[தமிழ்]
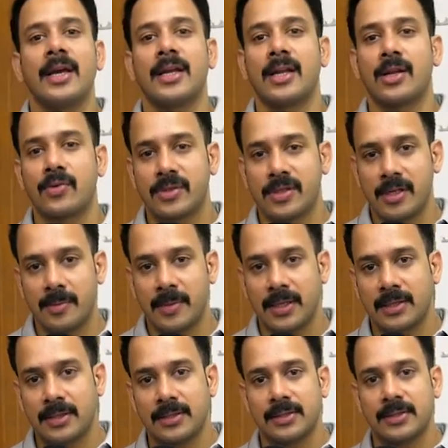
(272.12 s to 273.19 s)
இன் அண்ட் அவுட்
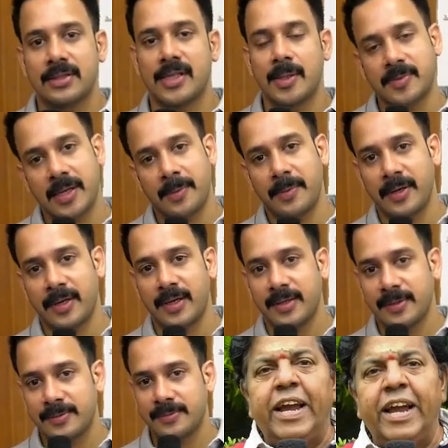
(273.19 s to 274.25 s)
சினிமாவுக்கு சப்ஸ்கிரைப் பண்ணுங்க
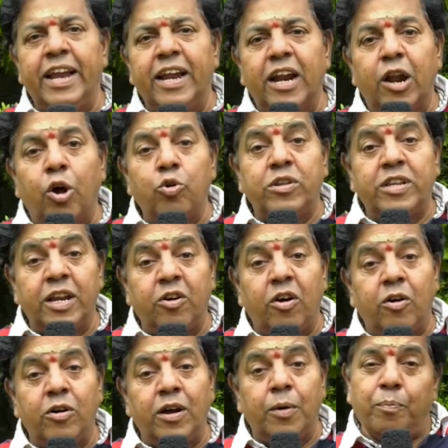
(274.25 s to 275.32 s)
இன் அண்ட் அவுட்
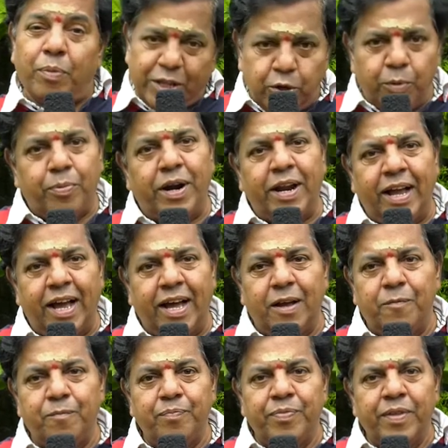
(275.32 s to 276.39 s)
சினிமாவுக்கு பதிவு பண்ணுங்க
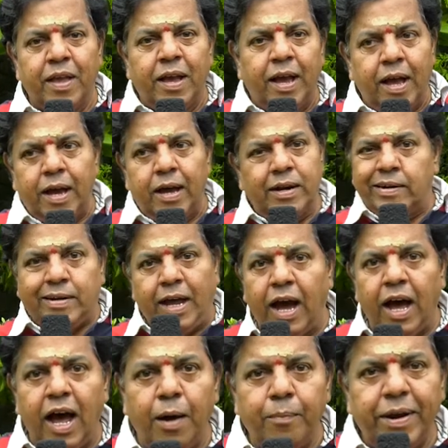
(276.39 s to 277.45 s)

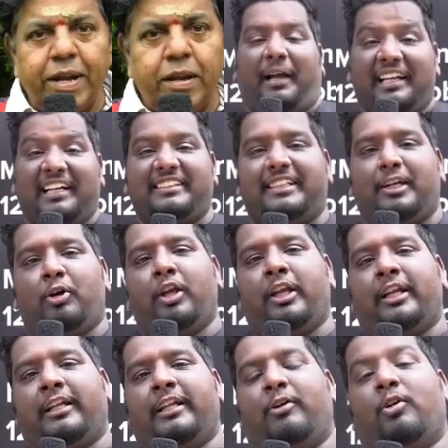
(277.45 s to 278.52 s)
டாமிட் பைரசியை
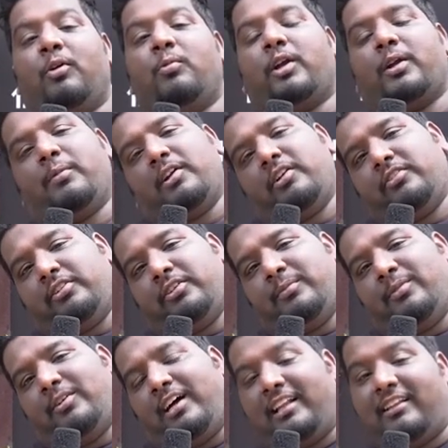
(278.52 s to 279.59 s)
ஒழிக்கிறது எவ்வளோ முக்கியமான
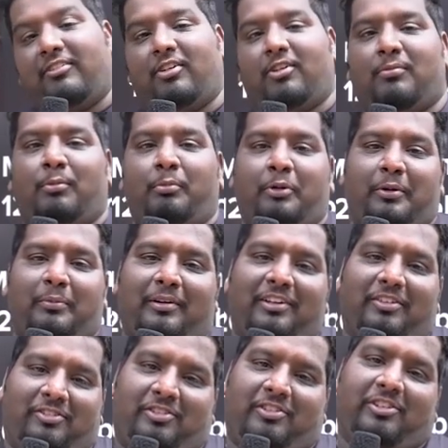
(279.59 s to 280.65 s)
விஷயமோ அதை விட ரொம்ப
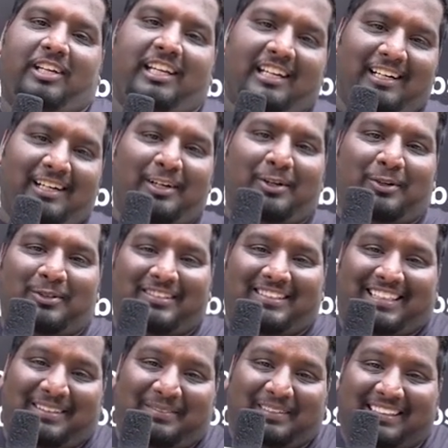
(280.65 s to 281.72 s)
முக்கியமான விஷயம் இன்னும் டவுட்
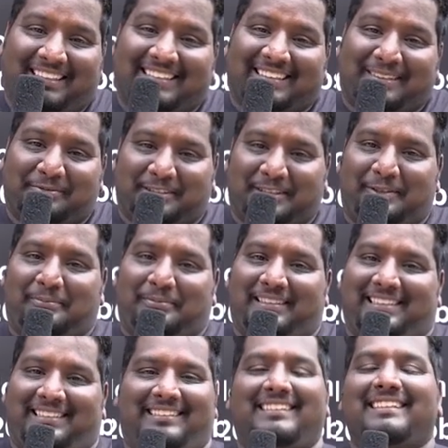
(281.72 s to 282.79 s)
சினிமாஸை சப்ஸ்கிரைப்
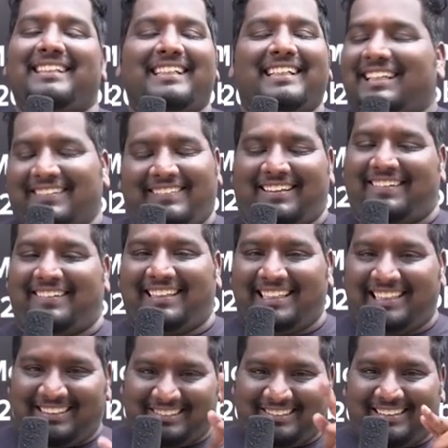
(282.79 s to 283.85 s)
பண்ணுறது வேறு
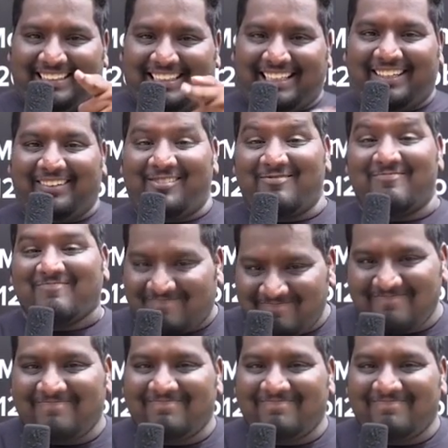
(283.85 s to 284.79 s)
வழியில் சொல்லி தான் ஆகணும்